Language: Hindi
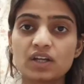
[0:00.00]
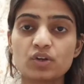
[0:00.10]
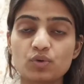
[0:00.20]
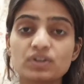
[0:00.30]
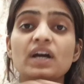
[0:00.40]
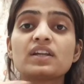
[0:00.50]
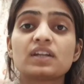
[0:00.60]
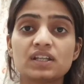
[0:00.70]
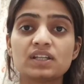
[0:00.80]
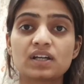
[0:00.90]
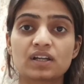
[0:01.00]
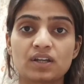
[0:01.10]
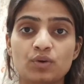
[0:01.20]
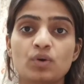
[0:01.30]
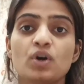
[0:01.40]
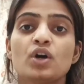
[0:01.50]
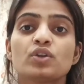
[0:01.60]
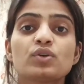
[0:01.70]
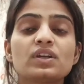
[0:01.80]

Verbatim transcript: कर रहे हो या नहीं कर रहे हो